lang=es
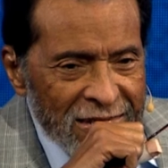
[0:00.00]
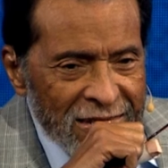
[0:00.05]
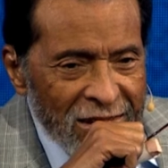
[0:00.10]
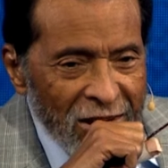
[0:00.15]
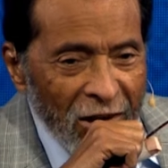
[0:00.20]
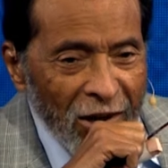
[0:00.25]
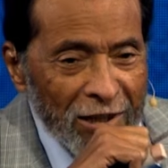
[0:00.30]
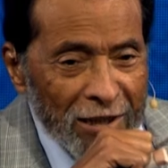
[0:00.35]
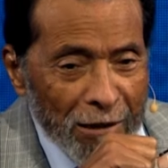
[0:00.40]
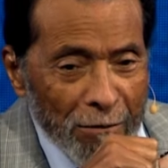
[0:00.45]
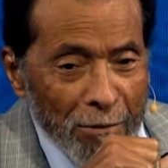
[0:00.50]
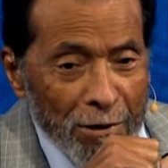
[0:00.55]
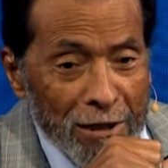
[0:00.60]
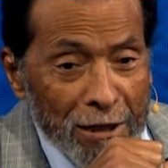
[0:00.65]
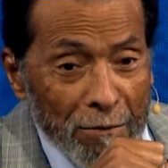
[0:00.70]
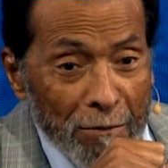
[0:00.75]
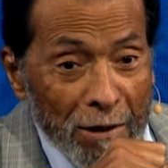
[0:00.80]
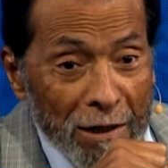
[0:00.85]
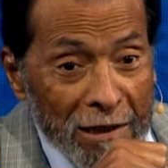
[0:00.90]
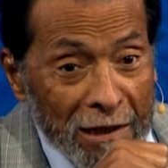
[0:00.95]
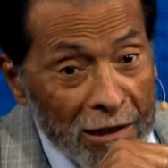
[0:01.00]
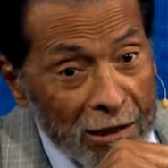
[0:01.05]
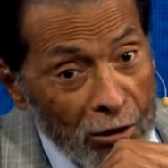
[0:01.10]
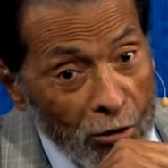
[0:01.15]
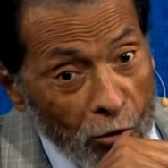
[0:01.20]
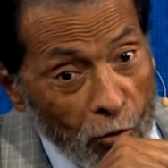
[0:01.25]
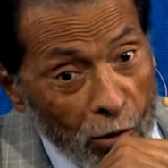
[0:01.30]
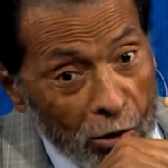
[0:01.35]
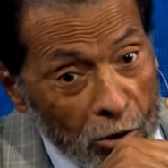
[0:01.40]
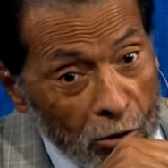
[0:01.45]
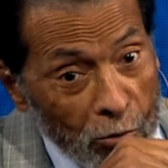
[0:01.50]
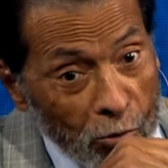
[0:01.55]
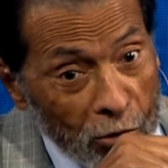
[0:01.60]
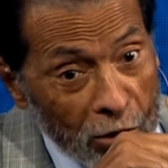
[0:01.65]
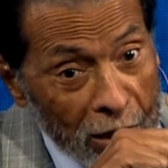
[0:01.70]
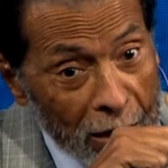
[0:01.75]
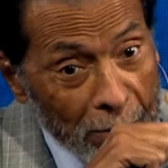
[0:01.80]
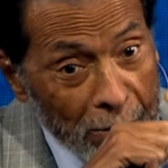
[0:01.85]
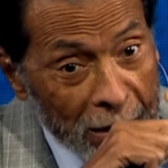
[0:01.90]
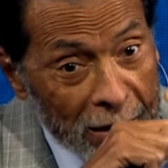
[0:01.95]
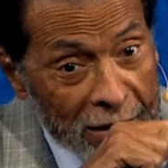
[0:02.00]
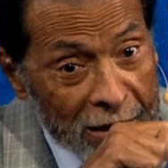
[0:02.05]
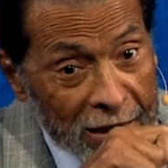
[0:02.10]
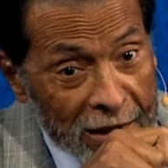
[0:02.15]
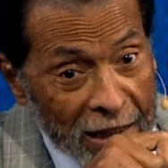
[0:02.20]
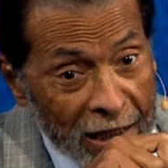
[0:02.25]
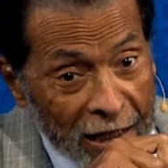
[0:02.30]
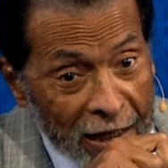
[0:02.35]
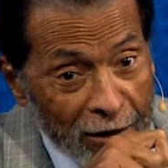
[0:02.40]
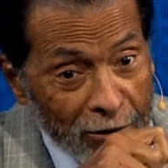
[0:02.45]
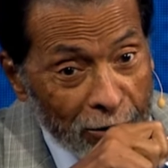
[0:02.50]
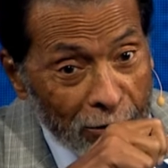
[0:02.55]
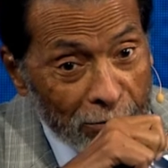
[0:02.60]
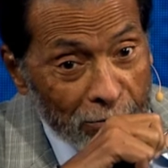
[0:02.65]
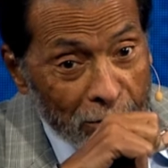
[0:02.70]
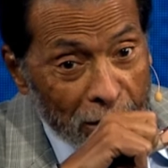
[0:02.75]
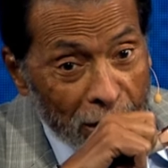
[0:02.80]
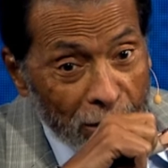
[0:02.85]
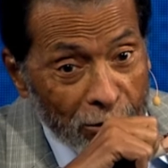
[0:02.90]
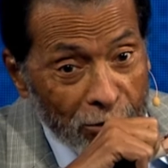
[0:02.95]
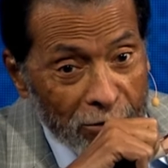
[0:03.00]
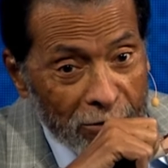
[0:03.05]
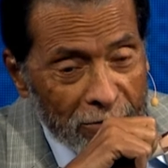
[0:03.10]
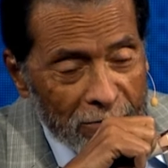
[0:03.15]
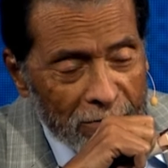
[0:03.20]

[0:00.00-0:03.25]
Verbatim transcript: Aunque tal vez se merecen tres o cuatro mordidas para que esté tranquilo viejo.